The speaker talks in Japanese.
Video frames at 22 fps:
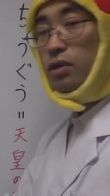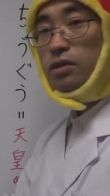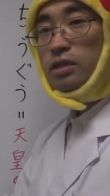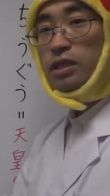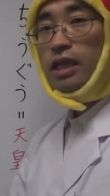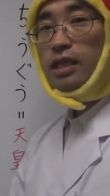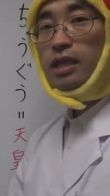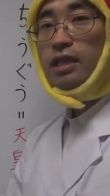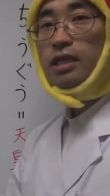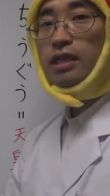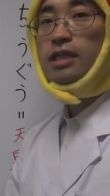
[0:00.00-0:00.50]
曲
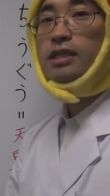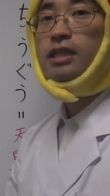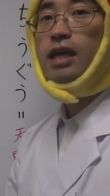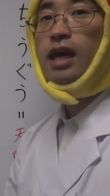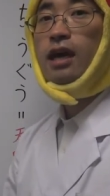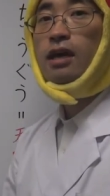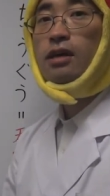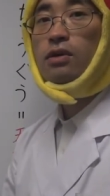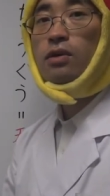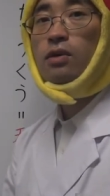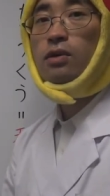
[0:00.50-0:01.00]
的に
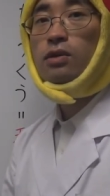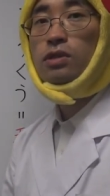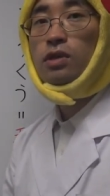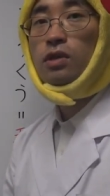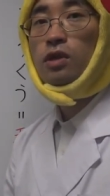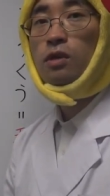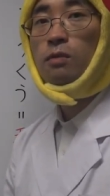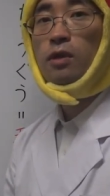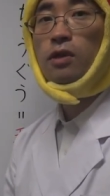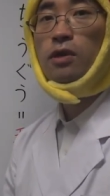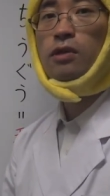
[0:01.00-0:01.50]
3号
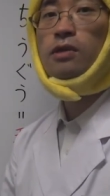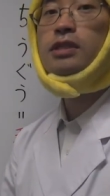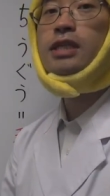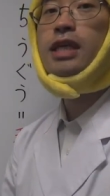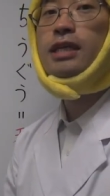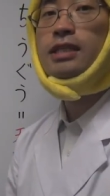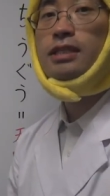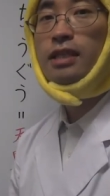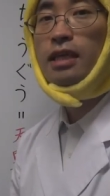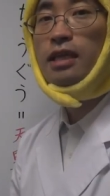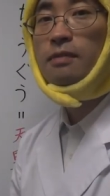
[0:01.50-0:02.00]
そのものを
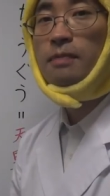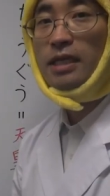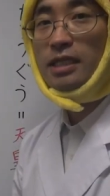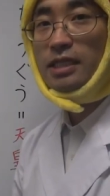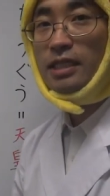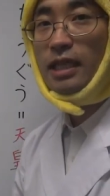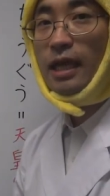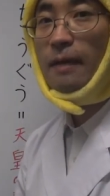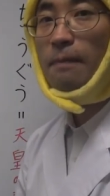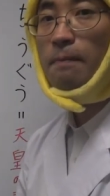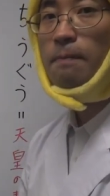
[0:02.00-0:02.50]
指していま
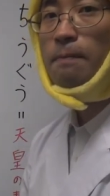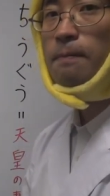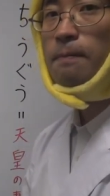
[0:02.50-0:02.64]
した。